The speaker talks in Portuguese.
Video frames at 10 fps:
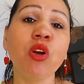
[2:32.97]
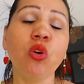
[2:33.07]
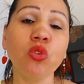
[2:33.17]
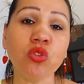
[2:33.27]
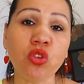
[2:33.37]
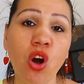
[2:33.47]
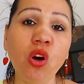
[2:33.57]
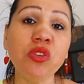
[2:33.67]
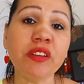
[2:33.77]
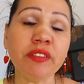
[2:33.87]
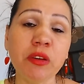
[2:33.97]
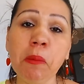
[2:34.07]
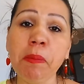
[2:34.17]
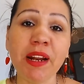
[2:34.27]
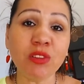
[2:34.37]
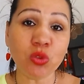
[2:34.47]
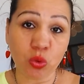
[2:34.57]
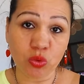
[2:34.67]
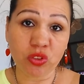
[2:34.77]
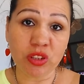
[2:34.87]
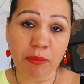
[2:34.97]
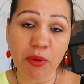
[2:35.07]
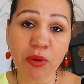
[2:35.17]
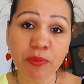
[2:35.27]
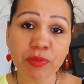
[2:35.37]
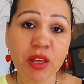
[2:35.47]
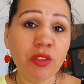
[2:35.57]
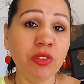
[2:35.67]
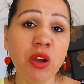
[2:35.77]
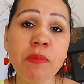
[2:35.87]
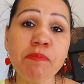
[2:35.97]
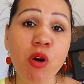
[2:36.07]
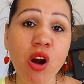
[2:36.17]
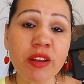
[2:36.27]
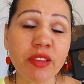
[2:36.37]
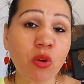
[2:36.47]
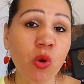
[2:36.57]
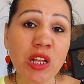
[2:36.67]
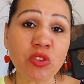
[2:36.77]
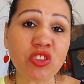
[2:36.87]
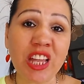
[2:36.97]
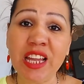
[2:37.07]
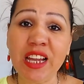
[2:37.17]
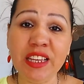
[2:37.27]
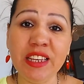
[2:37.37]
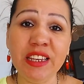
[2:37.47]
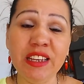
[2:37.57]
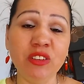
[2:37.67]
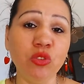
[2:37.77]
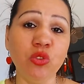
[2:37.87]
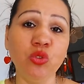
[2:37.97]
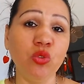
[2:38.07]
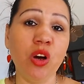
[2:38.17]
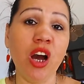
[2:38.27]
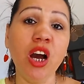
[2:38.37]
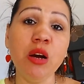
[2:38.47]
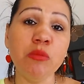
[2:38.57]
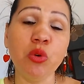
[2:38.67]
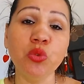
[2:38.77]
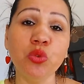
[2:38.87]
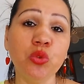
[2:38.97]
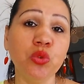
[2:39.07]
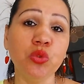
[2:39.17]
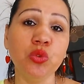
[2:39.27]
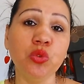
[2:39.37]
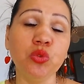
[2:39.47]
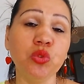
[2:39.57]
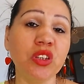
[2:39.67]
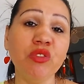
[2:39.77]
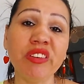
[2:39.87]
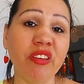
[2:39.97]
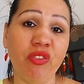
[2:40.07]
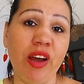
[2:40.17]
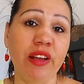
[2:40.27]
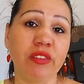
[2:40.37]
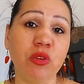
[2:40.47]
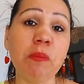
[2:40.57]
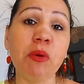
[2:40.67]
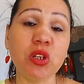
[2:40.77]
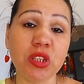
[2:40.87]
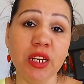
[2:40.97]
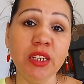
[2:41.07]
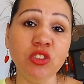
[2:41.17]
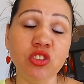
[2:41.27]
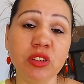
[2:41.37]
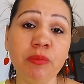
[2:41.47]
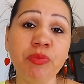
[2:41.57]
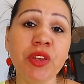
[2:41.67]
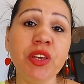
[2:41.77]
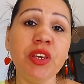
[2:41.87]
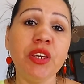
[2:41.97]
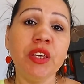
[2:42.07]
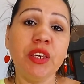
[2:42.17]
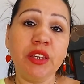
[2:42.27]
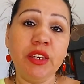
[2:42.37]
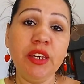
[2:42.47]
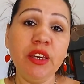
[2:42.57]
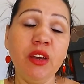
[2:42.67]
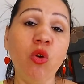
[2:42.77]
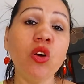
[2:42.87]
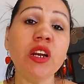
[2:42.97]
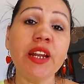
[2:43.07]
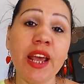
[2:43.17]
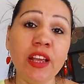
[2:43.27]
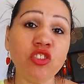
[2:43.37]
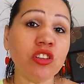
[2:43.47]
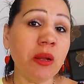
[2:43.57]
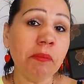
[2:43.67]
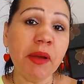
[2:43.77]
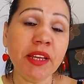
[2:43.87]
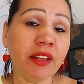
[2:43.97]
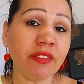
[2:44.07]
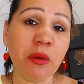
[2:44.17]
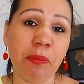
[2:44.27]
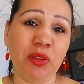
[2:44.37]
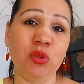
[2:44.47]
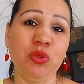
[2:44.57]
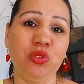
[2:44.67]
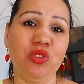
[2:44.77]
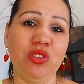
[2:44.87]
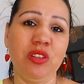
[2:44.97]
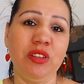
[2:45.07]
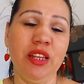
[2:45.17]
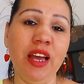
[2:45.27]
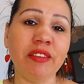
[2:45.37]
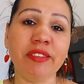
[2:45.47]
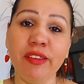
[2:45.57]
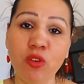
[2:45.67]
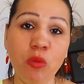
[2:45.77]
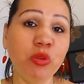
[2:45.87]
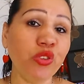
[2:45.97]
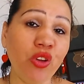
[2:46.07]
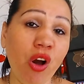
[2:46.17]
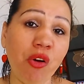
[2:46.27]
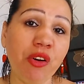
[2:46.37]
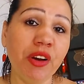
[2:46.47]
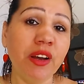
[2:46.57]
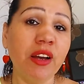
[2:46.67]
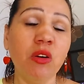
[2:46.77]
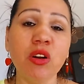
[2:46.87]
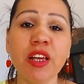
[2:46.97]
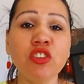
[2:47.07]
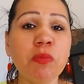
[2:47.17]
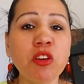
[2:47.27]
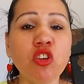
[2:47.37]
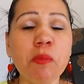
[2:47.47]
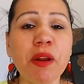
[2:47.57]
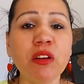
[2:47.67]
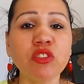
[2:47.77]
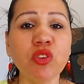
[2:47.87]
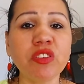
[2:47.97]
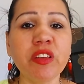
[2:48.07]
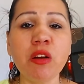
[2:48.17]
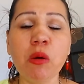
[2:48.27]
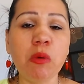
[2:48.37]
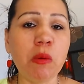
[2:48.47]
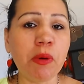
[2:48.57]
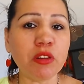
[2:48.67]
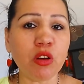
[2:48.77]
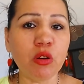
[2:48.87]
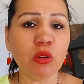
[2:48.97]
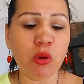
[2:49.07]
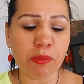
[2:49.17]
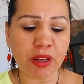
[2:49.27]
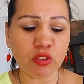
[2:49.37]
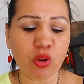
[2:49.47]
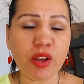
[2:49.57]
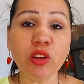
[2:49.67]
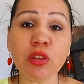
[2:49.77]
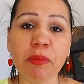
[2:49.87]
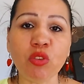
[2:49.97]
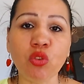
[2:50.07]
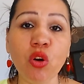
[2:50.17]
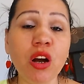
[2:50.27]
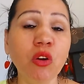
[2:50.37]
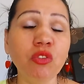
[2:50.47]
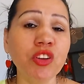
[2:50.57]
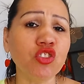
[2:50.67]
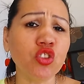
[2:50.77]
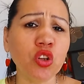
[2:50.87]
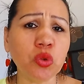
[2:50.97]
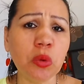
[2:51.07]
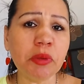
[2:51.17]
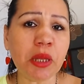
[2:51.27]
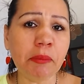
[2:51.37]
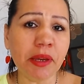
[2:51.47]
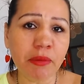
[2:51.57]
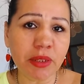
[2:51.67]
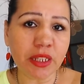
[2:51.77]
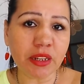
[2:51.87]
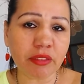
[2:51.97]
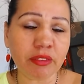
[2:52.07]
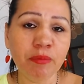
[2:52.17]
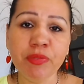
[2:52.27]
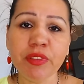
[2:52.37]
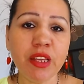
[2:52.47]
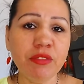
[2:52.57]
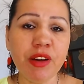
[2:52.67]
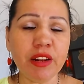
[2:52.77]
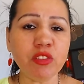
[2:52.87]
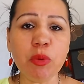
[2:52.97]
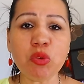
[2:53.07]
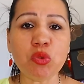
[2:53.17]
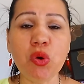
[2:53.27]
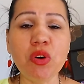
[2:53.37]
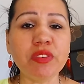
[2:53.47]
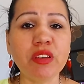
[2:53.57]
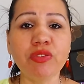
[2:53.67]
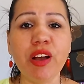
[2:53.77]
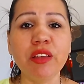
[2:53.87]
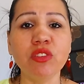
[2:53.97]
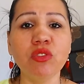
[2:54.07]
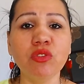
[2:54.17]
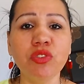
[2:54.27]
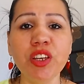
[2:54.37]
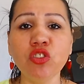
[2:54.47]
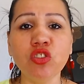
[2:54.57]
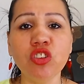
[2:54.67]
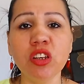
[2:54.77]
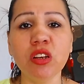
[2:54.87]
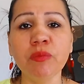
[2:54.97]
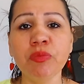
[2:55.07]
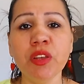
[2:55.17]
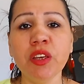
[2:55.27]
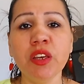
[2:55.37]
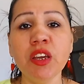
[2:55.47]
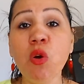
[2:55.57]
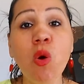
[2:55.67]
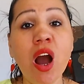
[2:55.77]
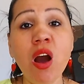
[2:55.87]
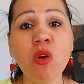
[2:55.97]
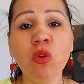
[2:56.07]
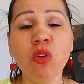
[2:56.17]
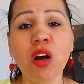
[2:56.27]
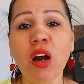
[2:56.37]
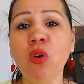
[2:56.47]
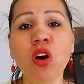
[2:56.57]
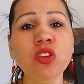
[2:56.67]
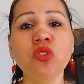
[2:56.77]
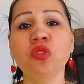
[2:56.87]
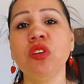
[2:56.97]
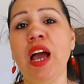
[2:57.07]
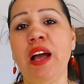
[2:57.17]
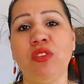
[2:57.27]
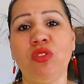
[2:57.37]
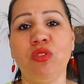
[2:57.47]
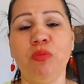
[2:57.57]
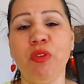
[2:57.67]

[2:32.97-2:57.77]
O sol nasceu para todos, tá bom? Não importa quantos tem aí no, no ramo, no, no, no que você faz. O importante é que o cliente também nasceu para todos, né? Assim como o sol. O cliente pode comprar de você, como comprar de, comprar de qualquer outra pessoa. O vídeo no YouTube também, meninas. Tem várias pessoas que fazem um vídeo de igual a outro laço.